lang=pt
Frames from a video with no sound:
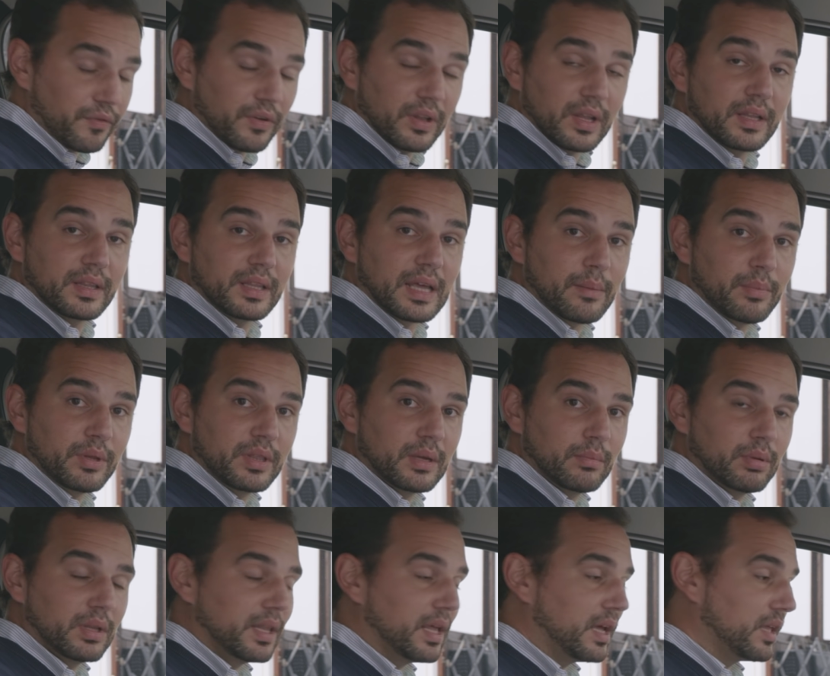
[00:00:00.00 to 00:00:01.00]
Falando da
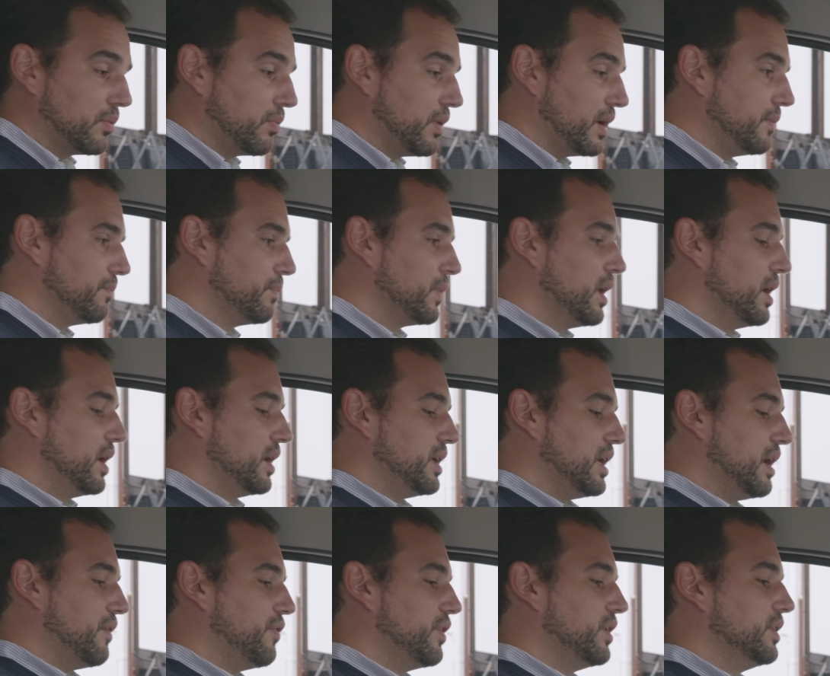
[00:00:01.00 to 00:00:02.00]
habitabilidade, bem,
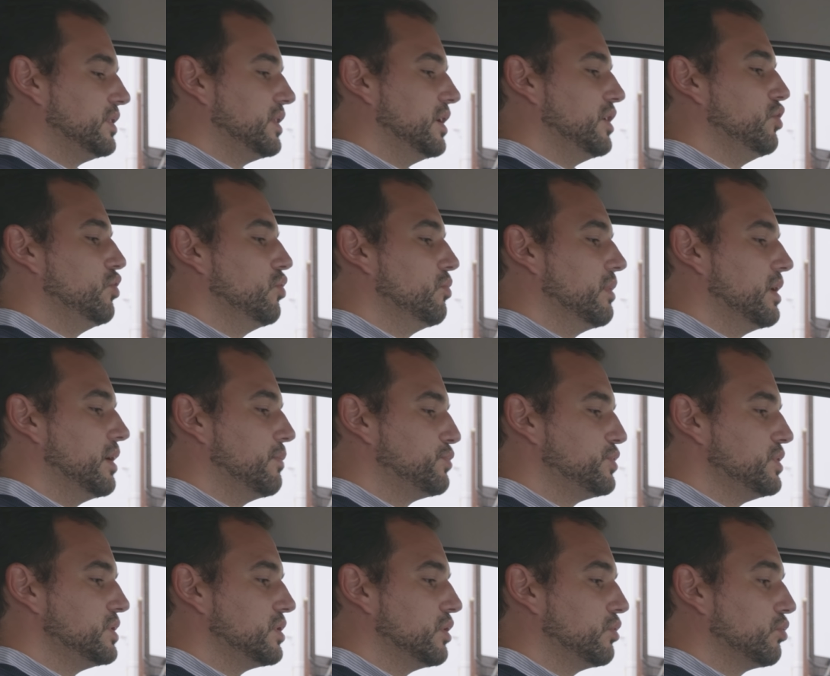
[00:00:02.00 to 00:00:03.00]
aqui à frente tenho uma
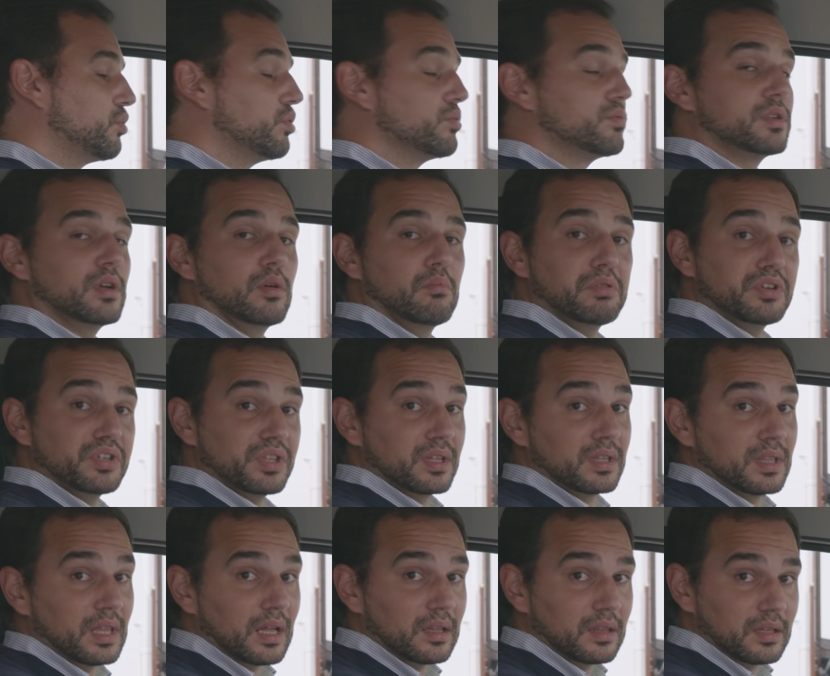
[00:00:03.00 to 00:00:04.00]
posição de condução
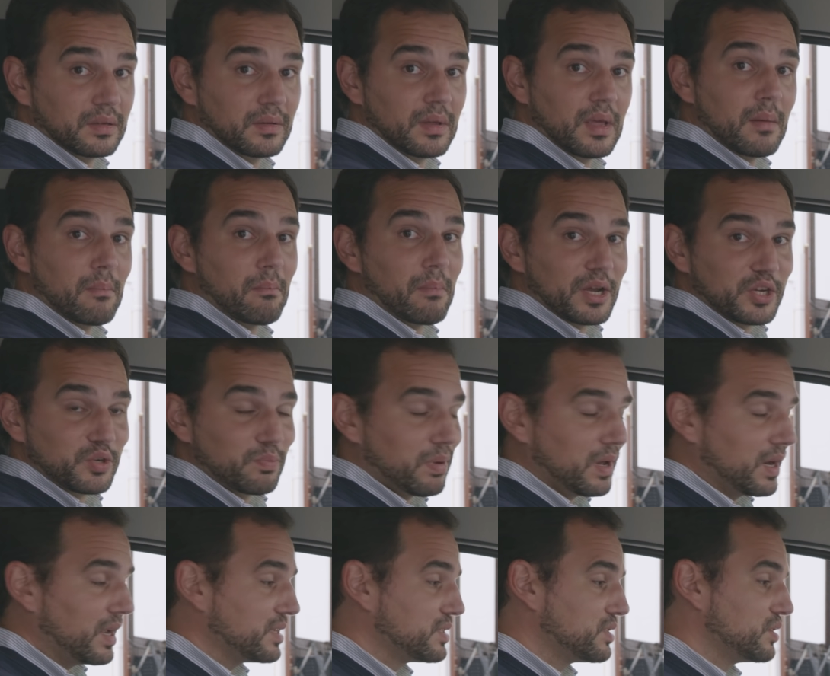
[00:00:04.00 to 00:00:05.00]
bastante alta, mais
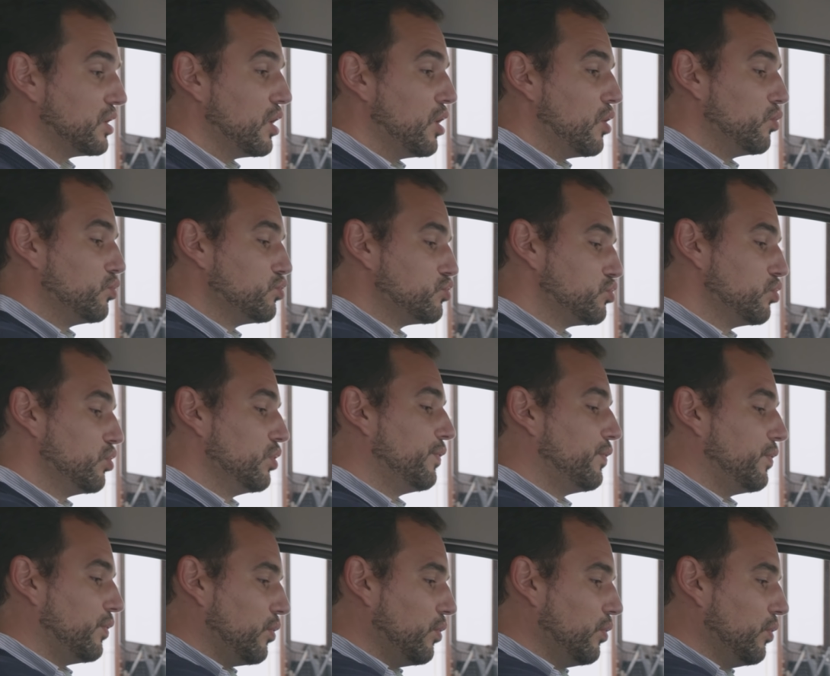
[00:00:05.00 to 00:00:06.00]
parece um
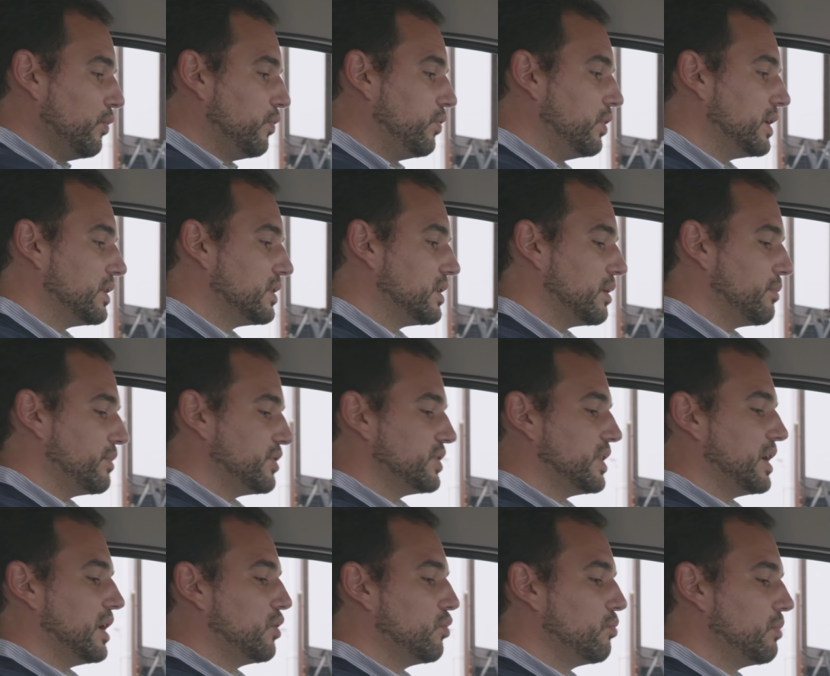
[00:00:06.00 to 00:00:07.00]
SUV, o volante também
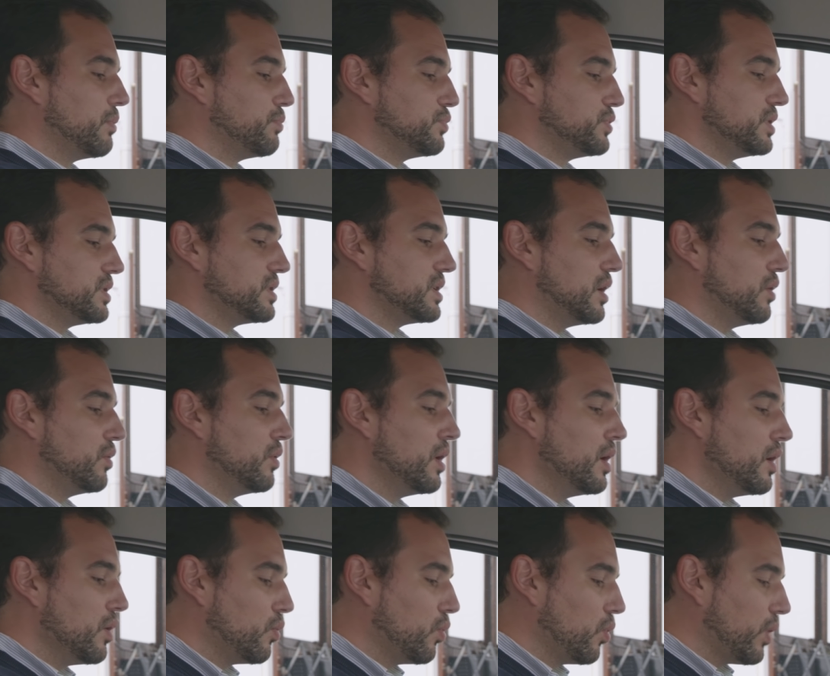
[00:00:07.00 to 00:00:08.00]
está numa posição
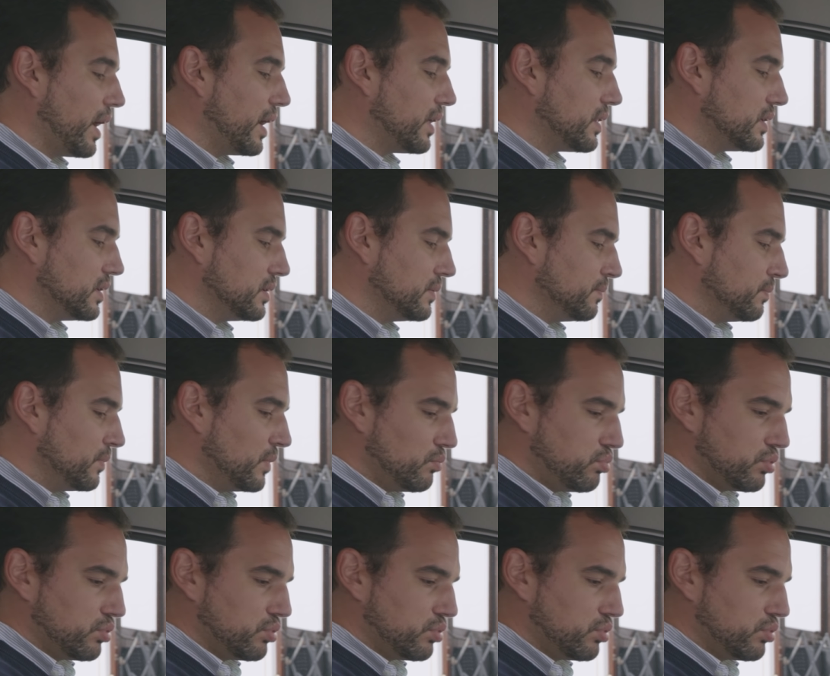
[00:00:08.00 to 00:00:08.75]
correta,